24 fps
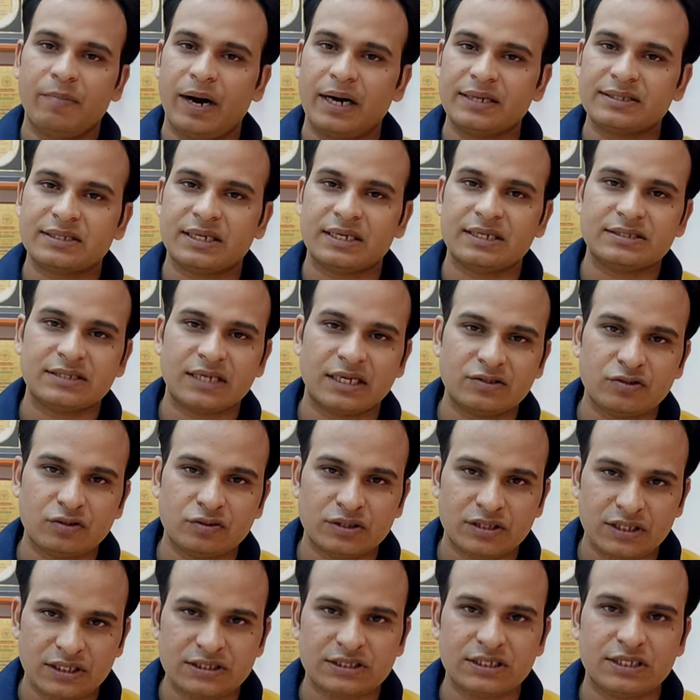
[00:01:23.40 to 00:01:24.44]
बात करें साथियों
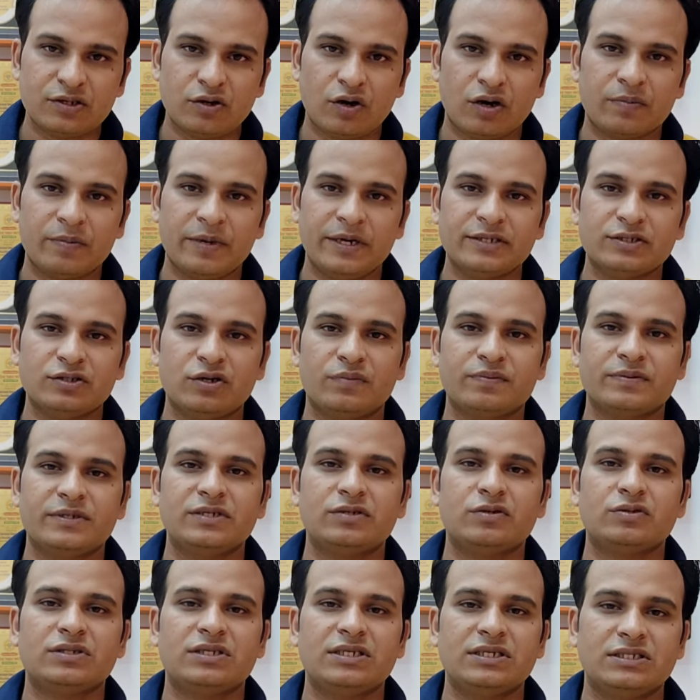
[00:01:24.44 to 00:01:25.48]
तीसरी गवर्नमेंट जॉब की
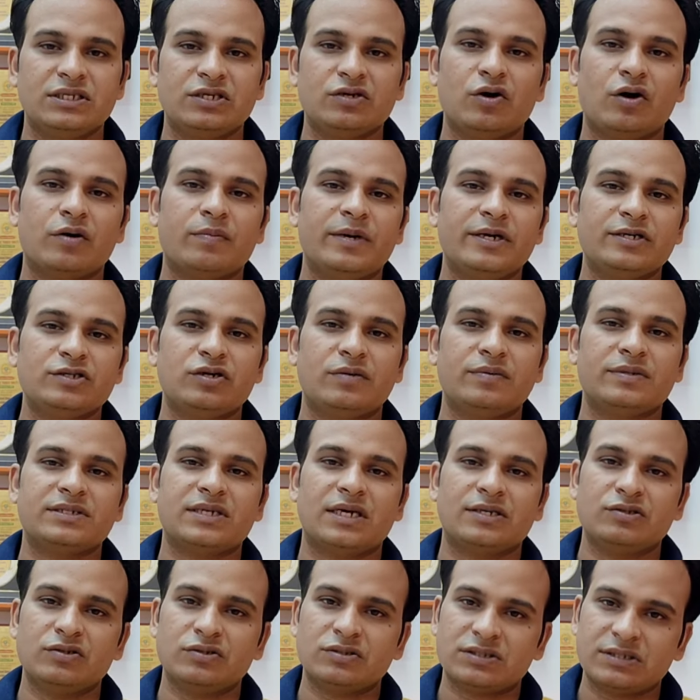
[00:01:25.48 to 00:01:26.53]
तो तीसरी गवर्नमेंट जॉब है
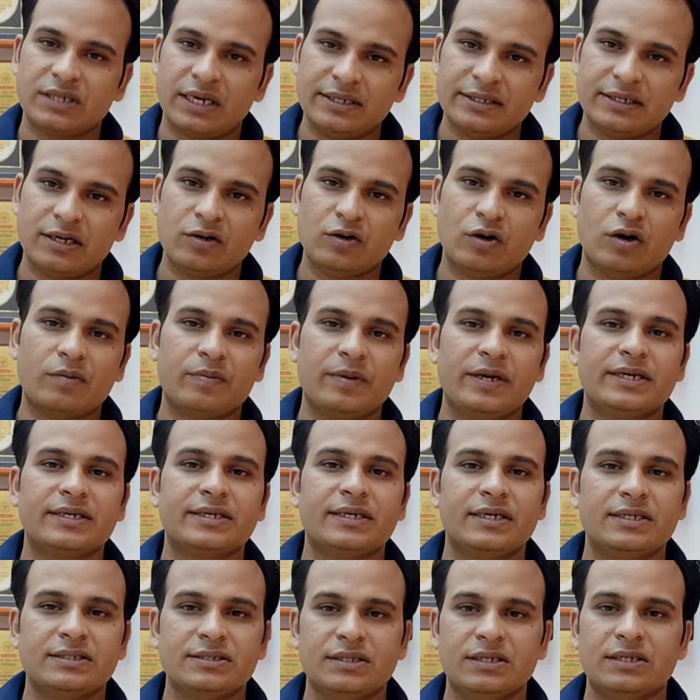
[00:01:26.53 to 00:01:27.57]
साथियों सेंट्रल गवर्नमेंट
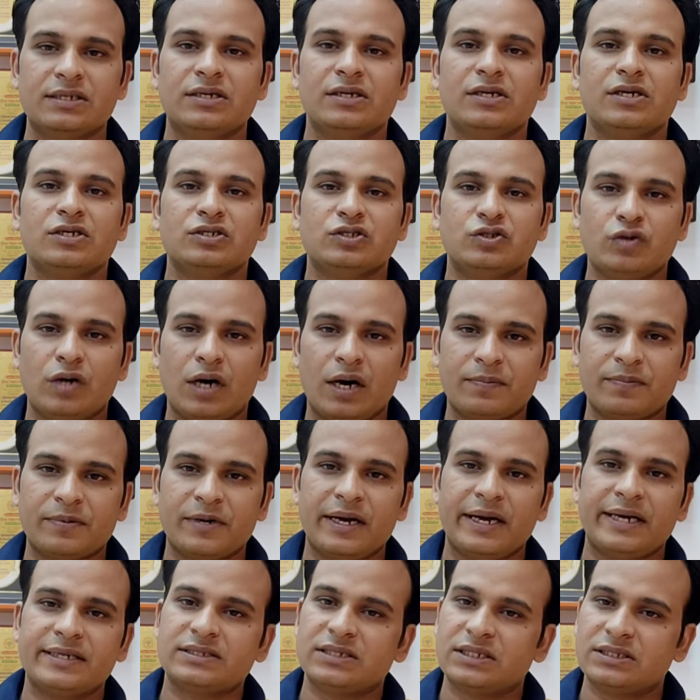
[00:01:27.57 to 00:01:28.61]
के अंदर जो आपका
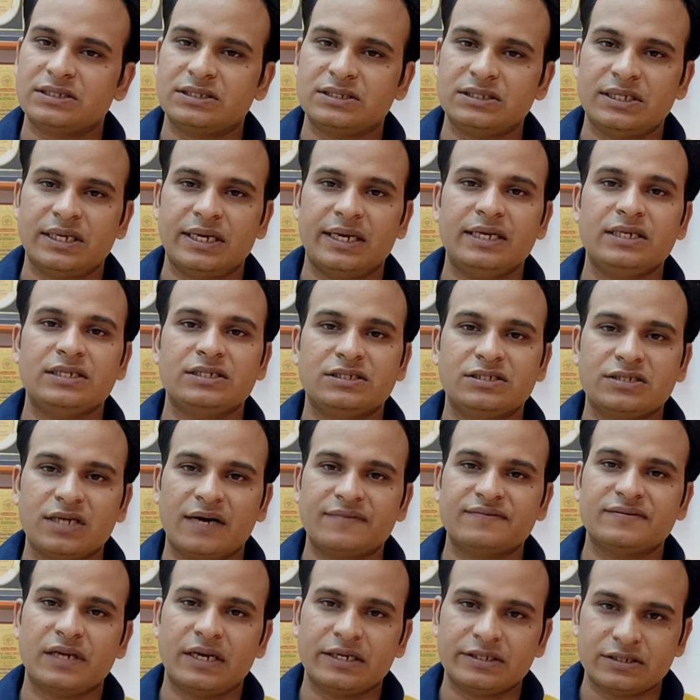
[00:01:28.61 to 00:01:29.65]
एसएससी है
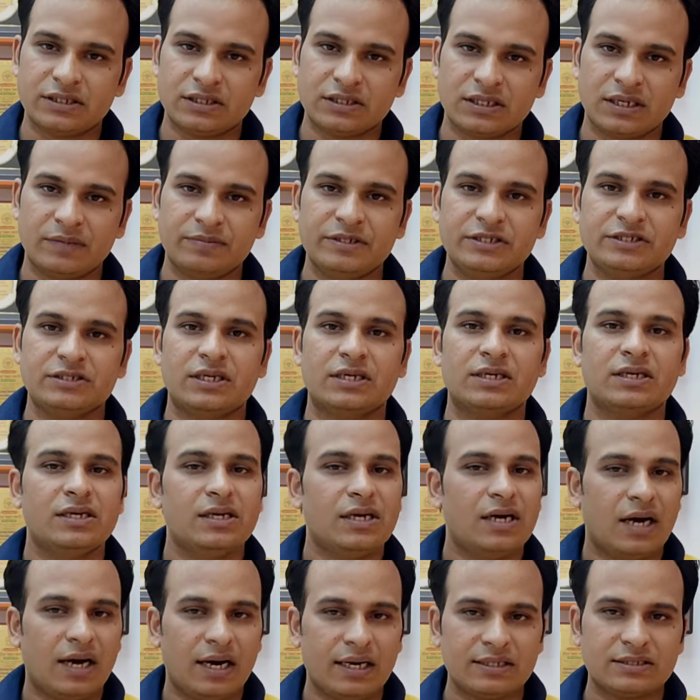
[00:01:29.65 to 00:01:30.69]
स्टाफ सिलेक्शन कमीशन
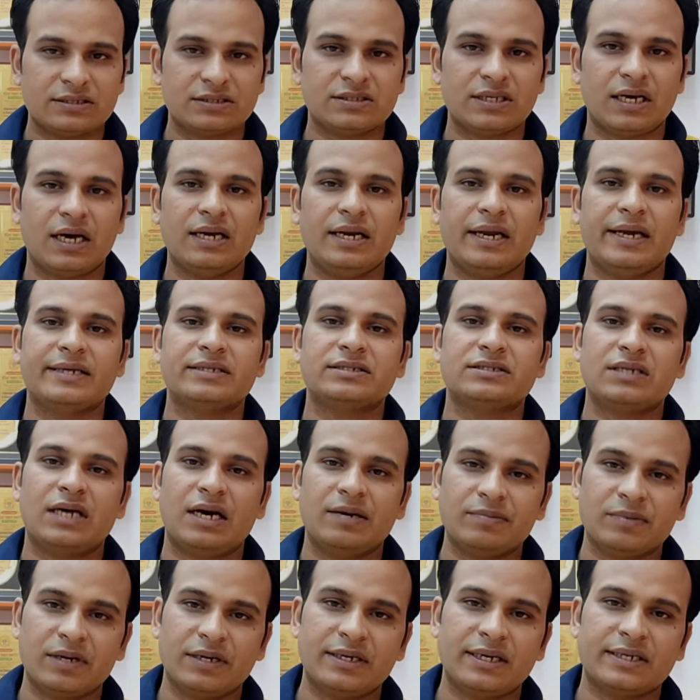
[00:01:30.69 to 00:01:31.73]
हर साल
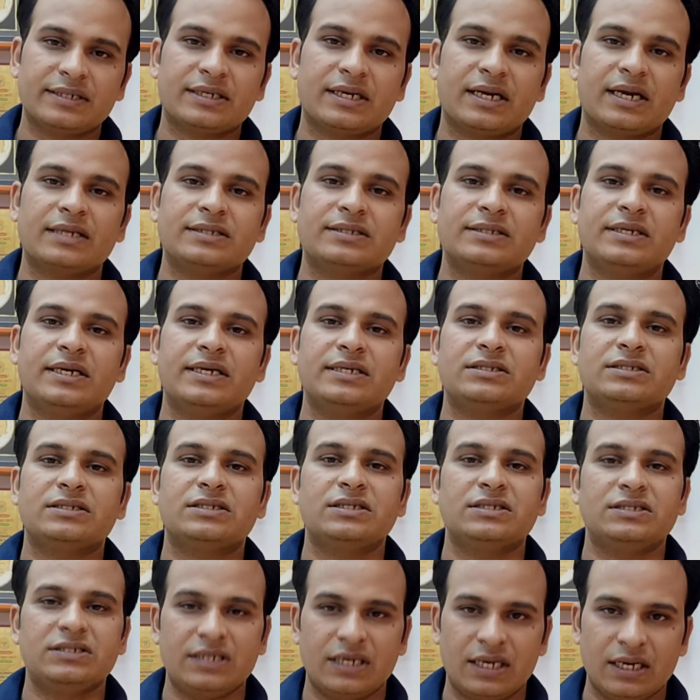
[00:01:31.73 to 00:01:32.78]
एग्जाम कंडक्ट कराती है
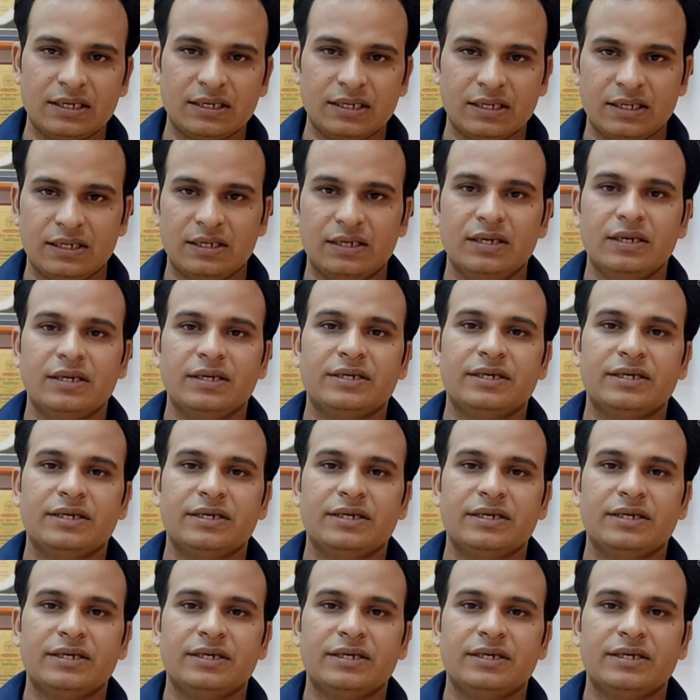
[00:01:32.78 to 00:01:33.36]
सीजीएल का